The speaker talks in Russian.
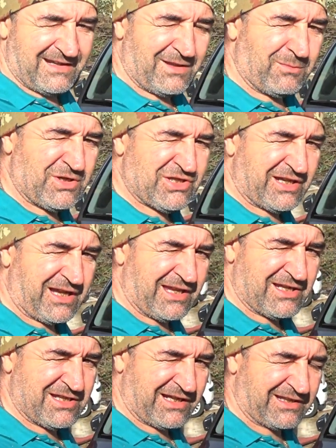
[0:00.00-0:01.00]
Это мечты,
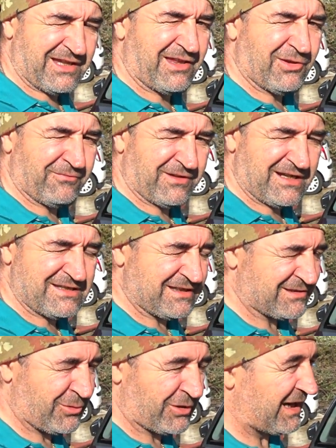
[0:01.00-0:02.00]
конечно, когда она
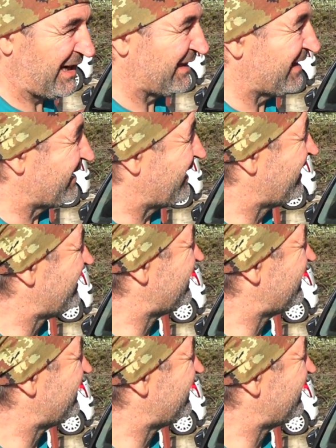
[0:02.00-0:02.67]
вырастет, сколько лет надо.